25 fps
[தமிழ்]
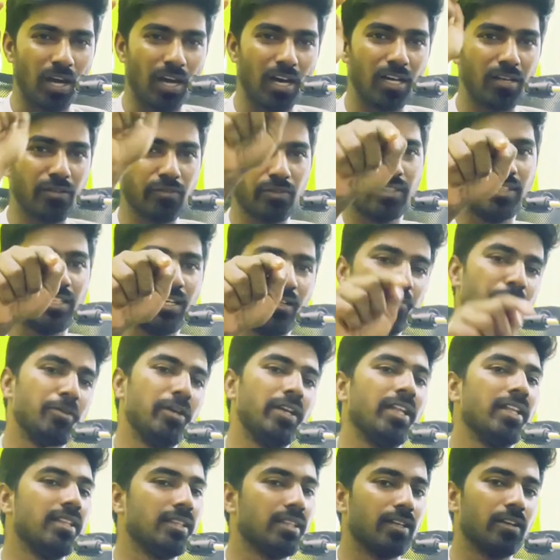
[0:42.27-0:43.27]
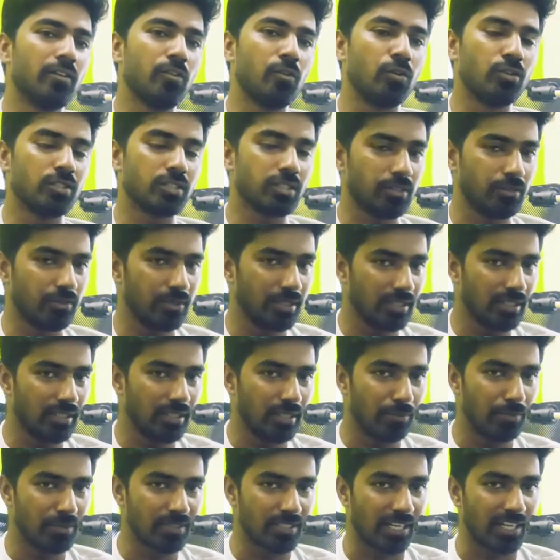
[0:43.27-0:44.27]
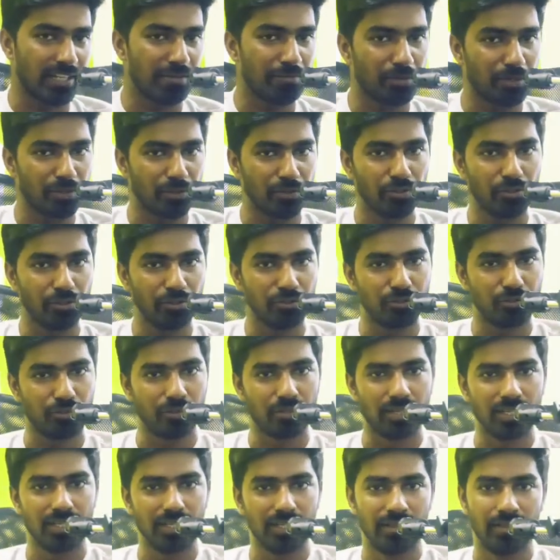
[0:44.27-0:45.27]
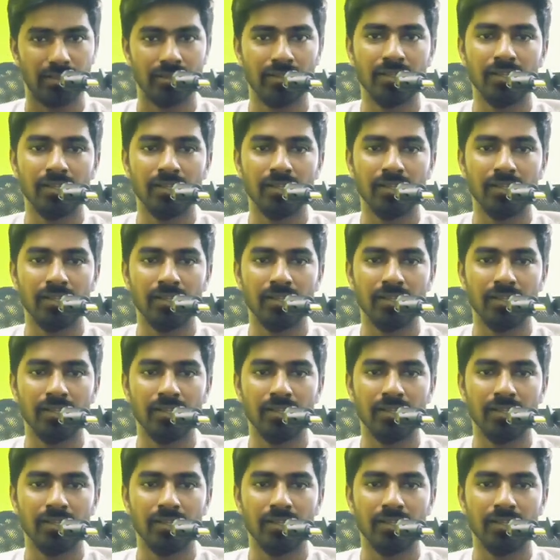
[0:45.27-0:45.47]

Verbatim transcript: ஆர்வத்தில் போயிட்டு அந்த கோர்ஸை வந்து நம்ம செலக்ட் பண்ணிட்டோன்னு வச்சுக்கோங்களேன்